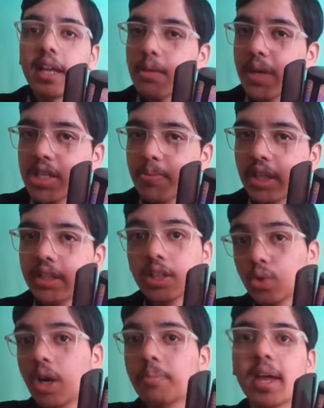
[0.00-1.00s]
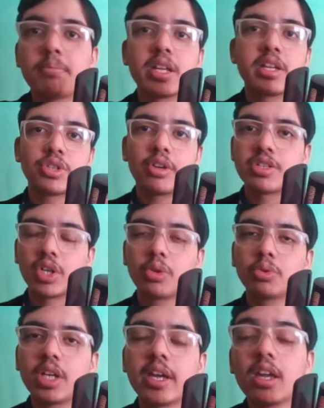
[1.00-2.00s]
नहीं भेज पाते हैं तो आपका एप्लीकेशन रिजेक्ट
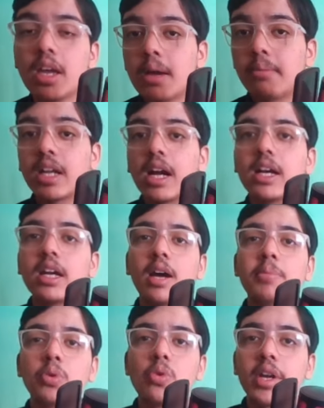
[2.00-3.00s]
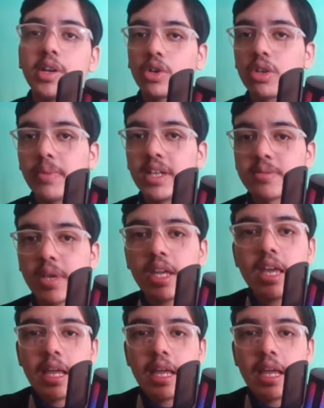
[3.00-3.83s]
होता है बट अगर आप लोगों के डॉक्यूमेंट्स में